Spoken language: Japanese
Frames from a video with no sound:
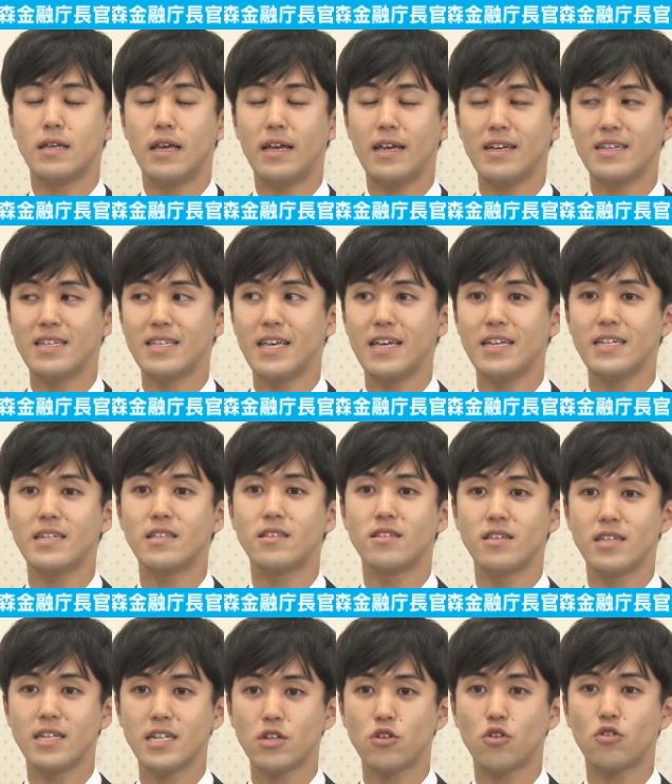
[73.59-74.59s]
えー、誠
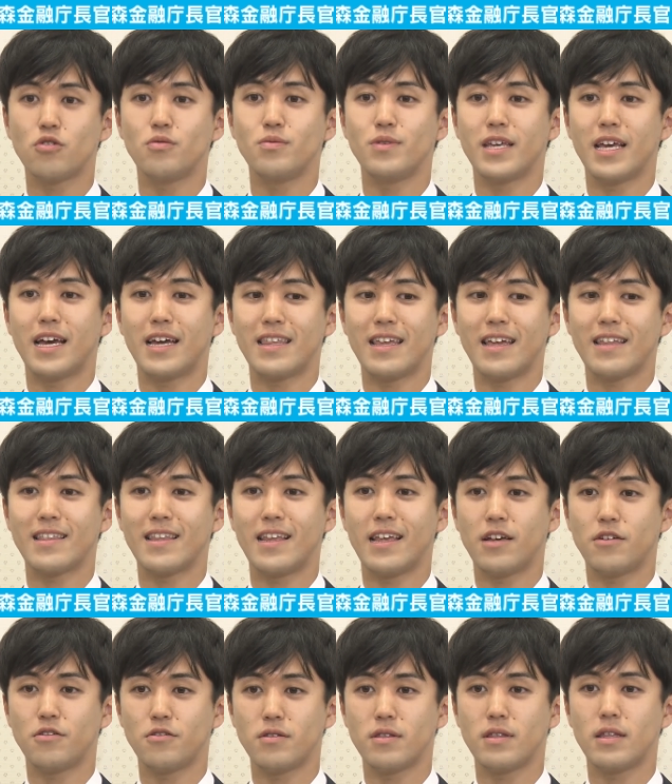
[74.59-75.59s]
実に職務に当たって
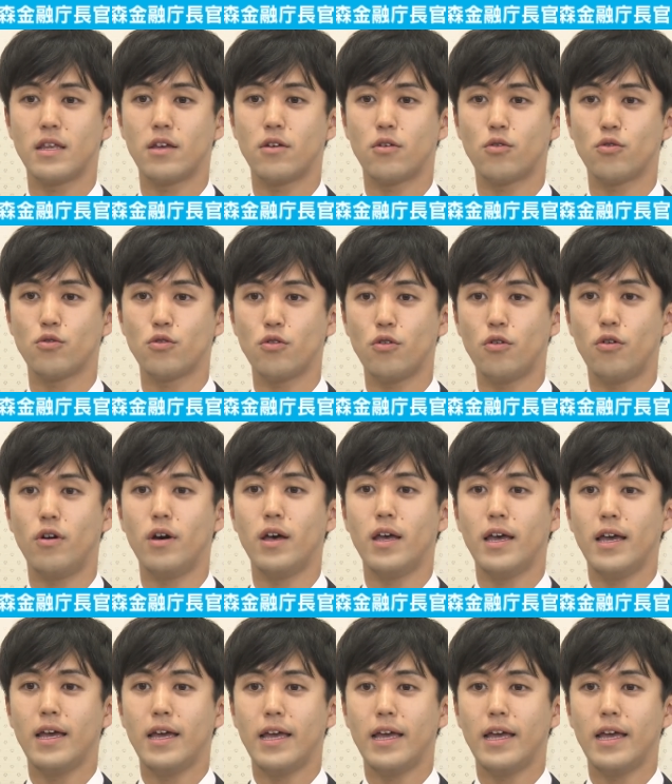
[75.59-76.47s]
いくっていうことを、